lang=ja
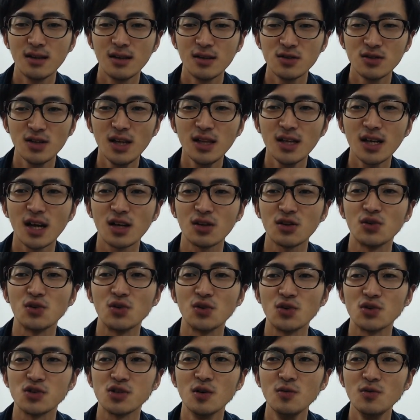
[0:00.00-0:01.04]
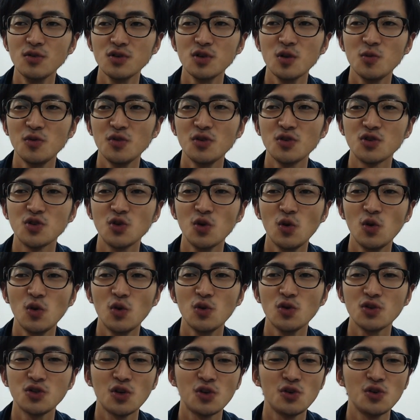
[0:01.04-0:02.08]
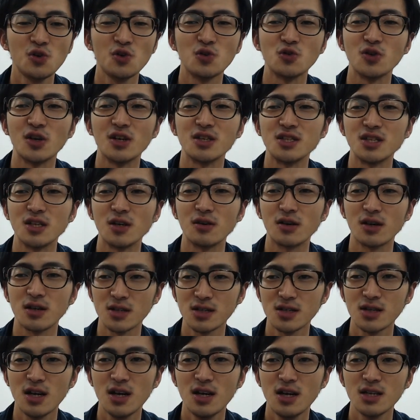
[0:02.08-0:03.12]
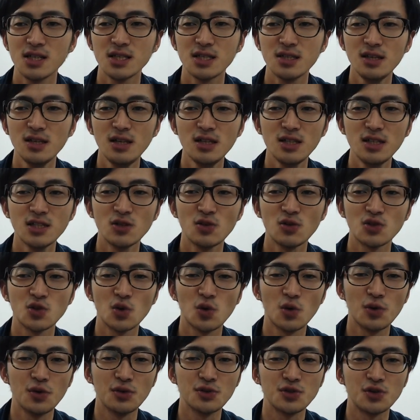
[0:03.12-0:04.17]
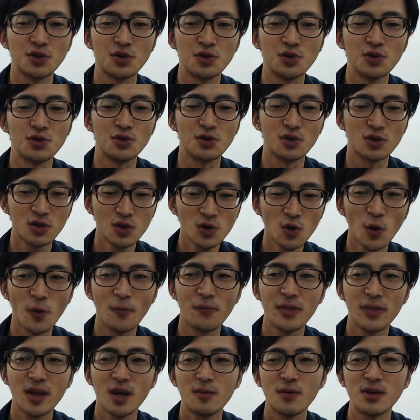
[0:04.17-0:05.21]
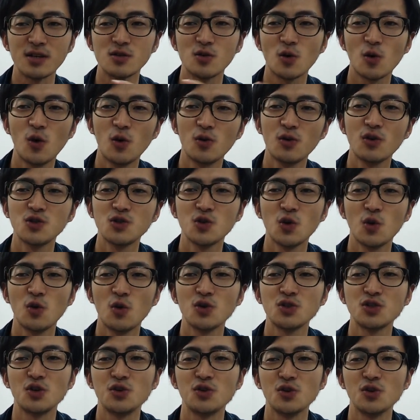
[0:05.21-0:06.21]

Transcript: なんでかっていうと、そもそもの情報処理能力が違うからです。スイッチの情報処理能力とパソコンの情報処理